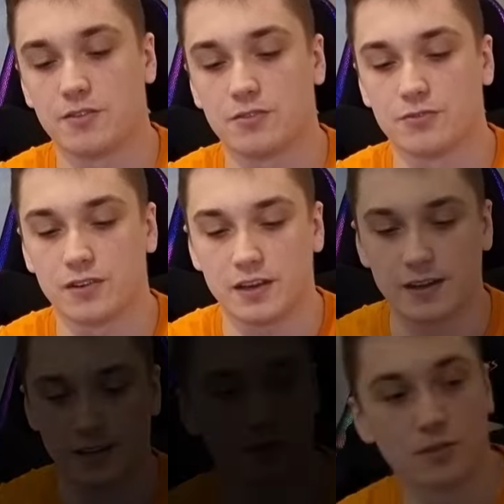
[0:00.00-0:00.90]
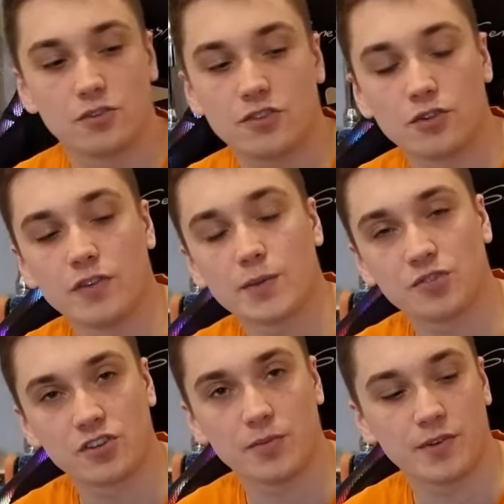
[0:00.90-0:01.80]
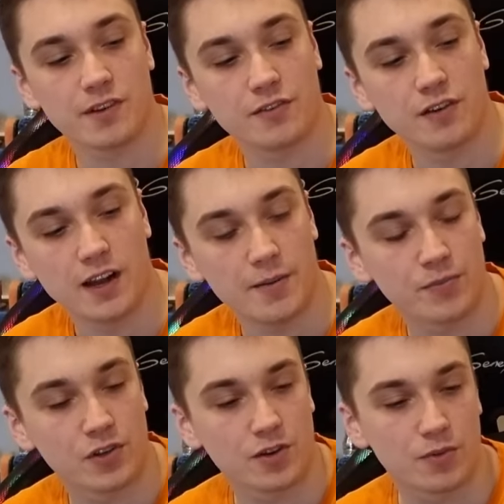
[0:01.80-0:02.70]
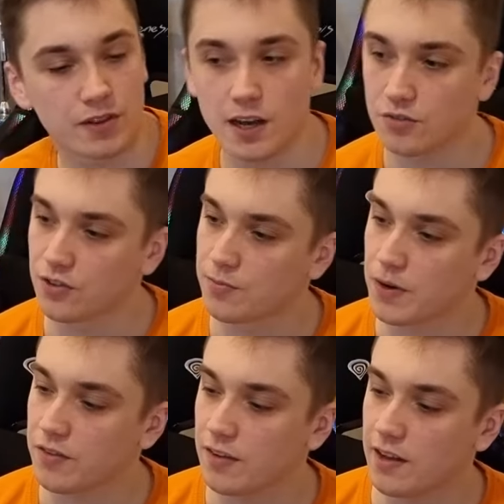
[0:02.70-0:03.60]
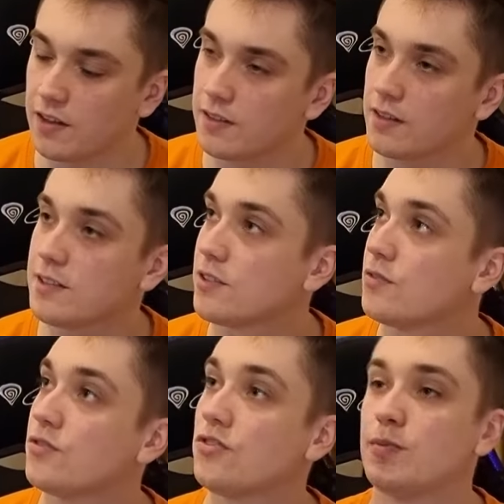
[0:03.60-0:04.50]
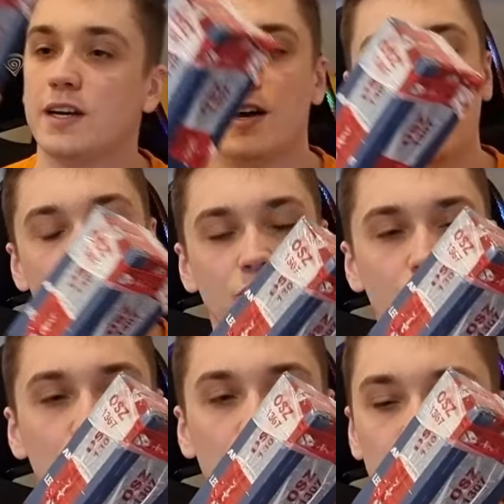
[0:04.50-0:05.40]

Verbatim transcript: te żarówki. Do żarówek przejdziemy za chwilę, do ich montażu i sprawdzenia, teraz otworzymy szybko tu